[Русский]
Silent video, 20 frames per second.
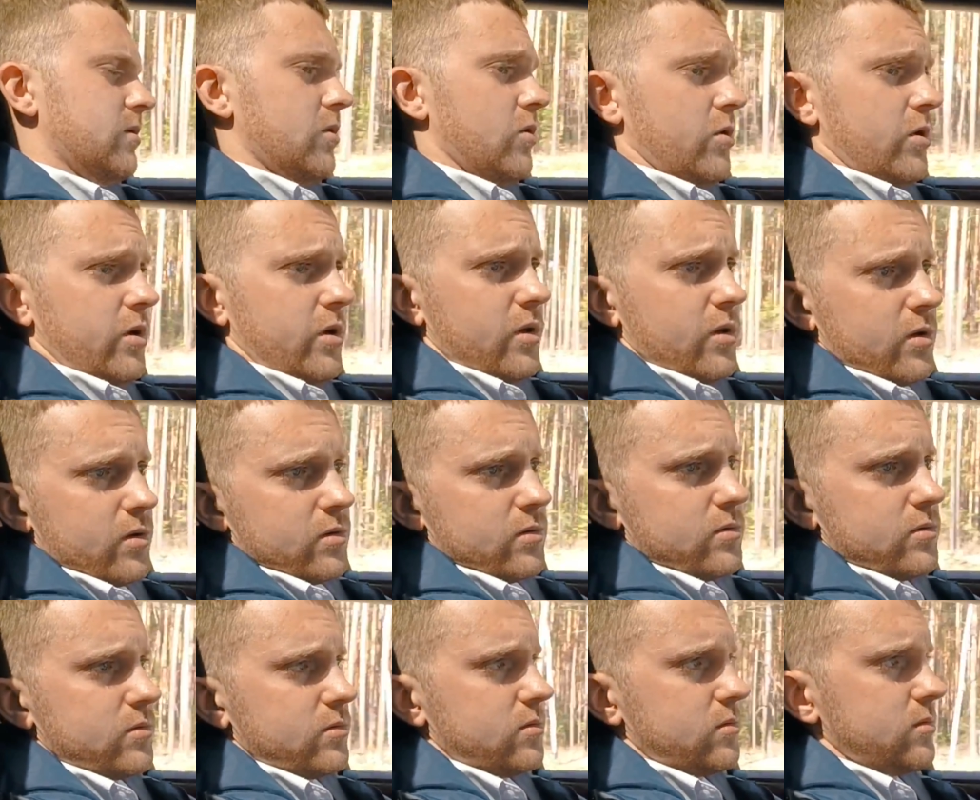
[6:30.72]
но и
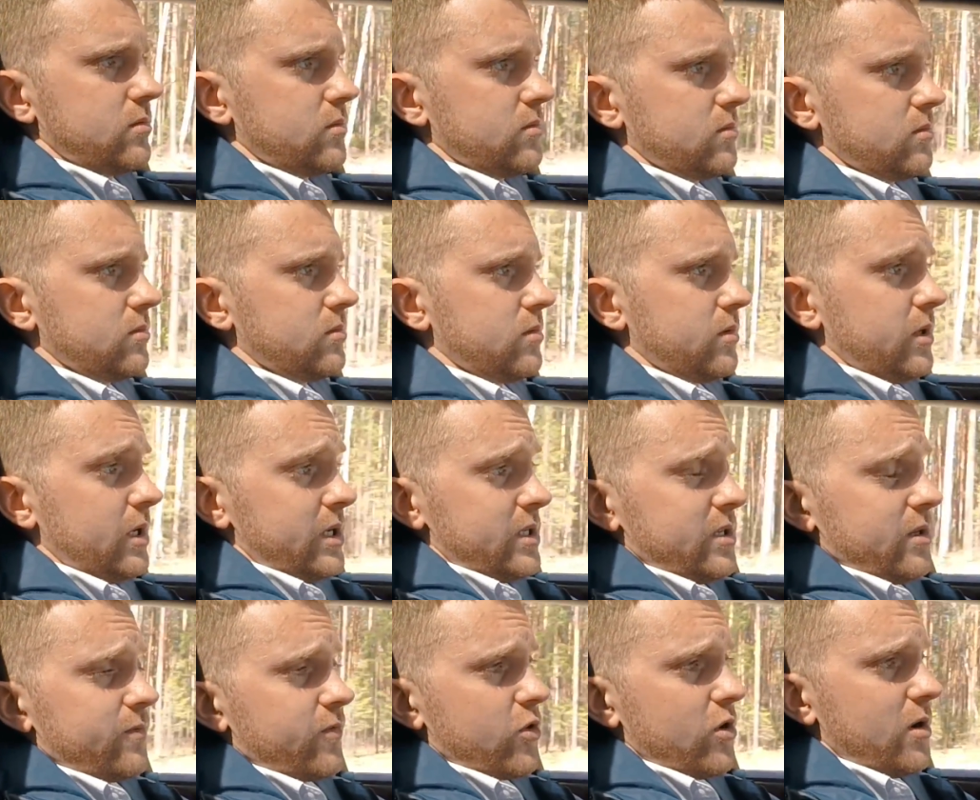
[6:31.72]

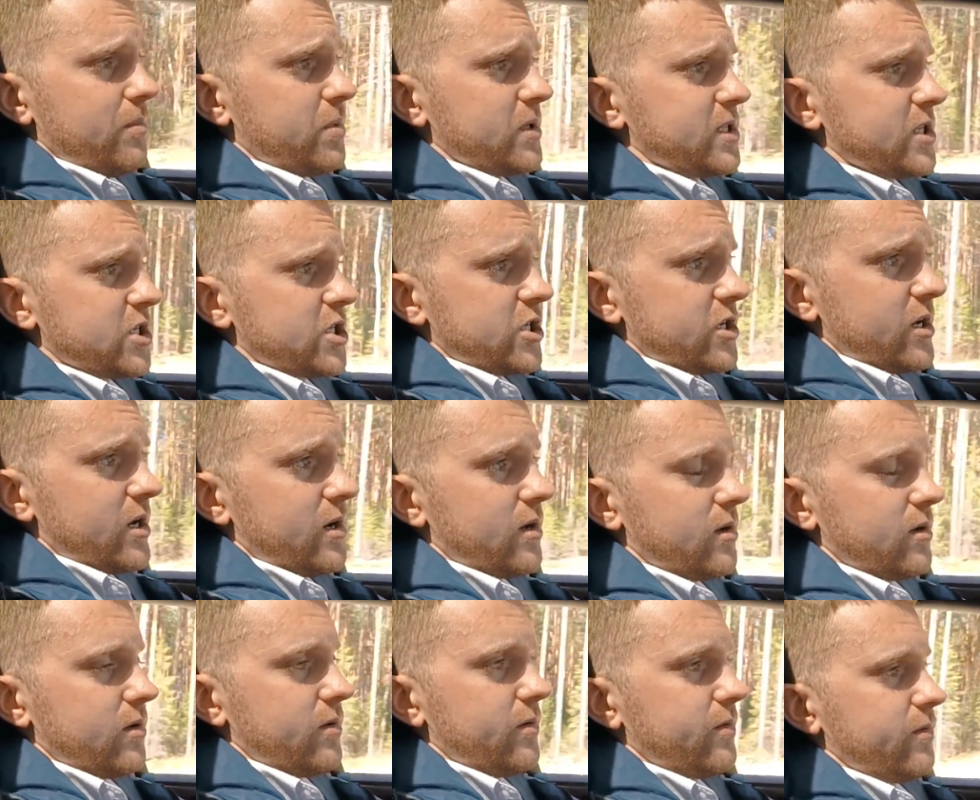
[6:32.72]
ездить в роли
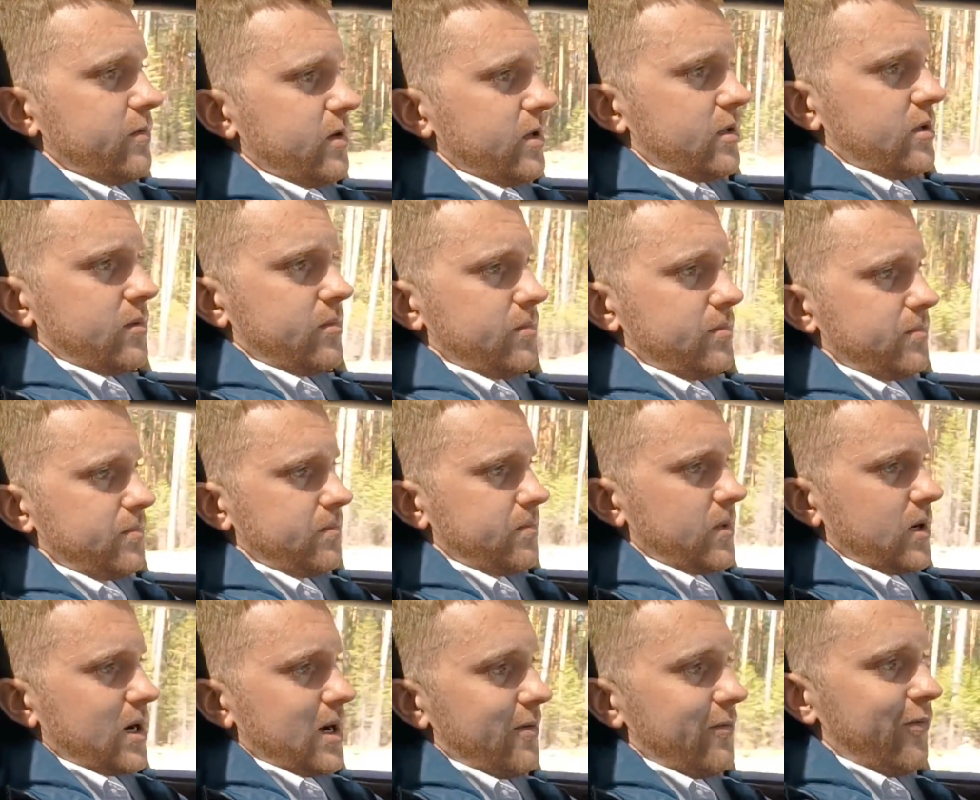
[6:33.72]
пассажира, ведь
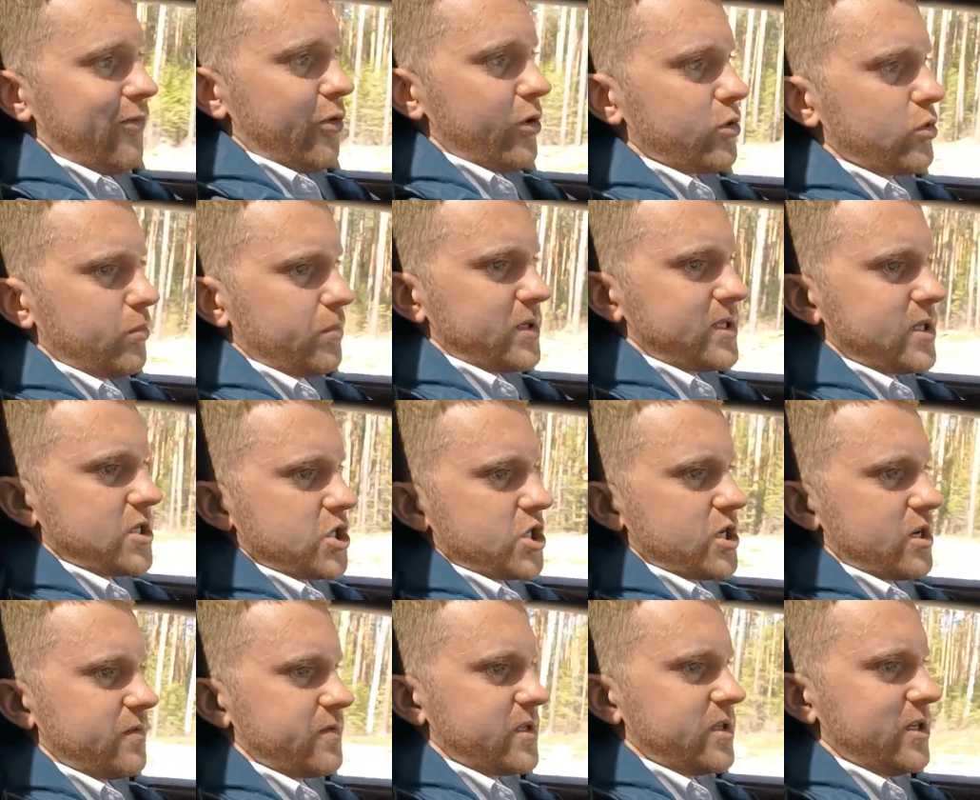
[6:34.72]
Комфорту
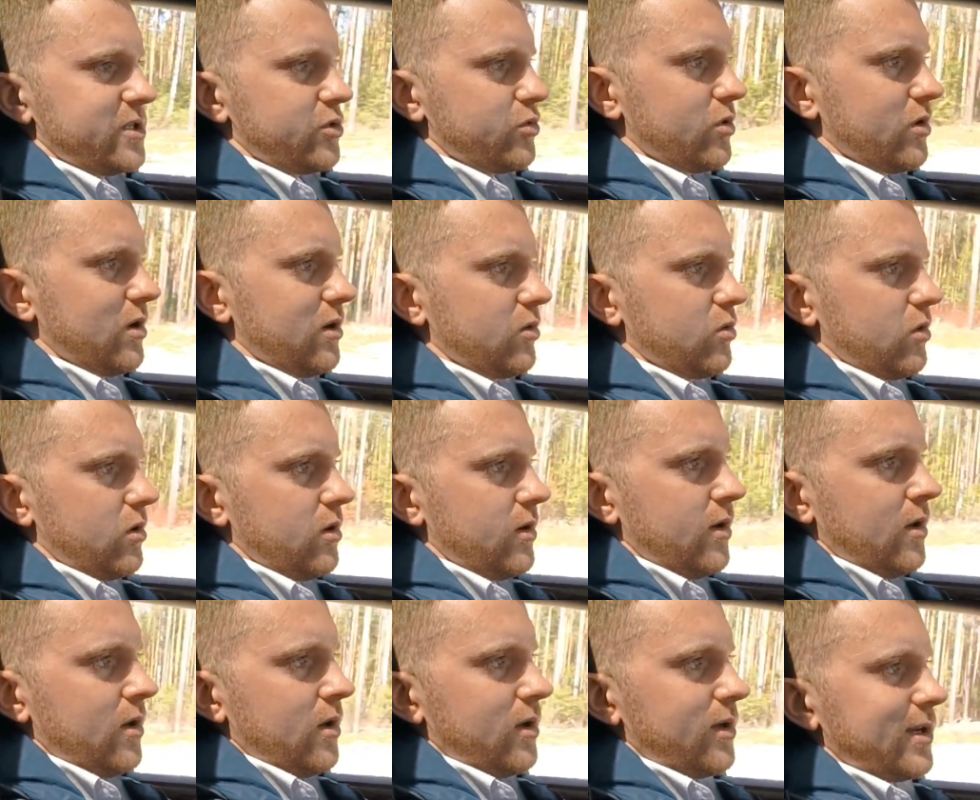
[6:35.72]
пассажиров здесь уделено,
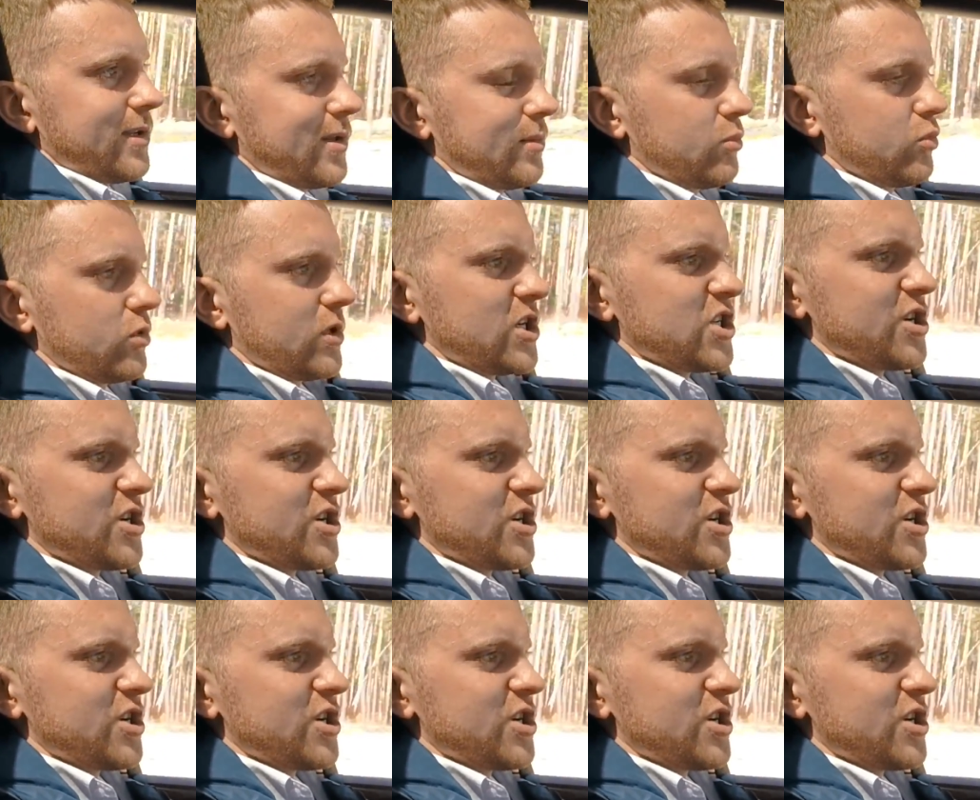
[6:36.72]
я думаю,